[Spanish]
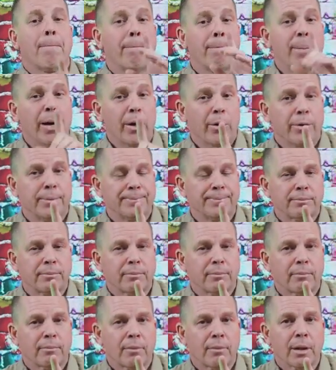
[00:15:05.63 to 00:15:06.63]
Pero
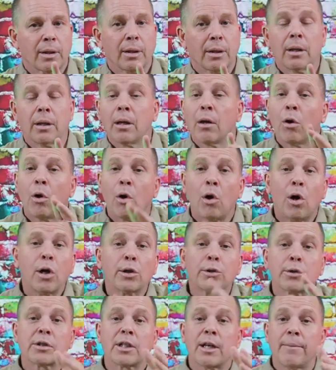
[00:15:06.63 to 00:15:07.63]

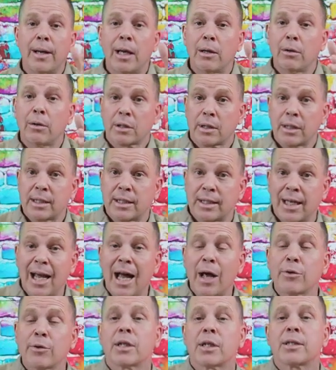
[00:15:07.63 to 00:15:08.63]
Otros también, los
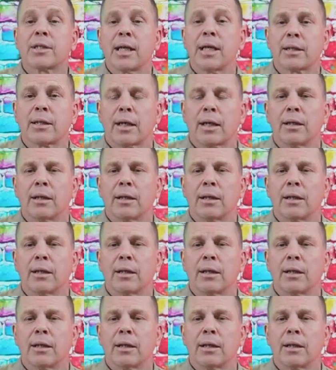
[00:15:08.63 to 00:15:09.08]
cristianos, etc.,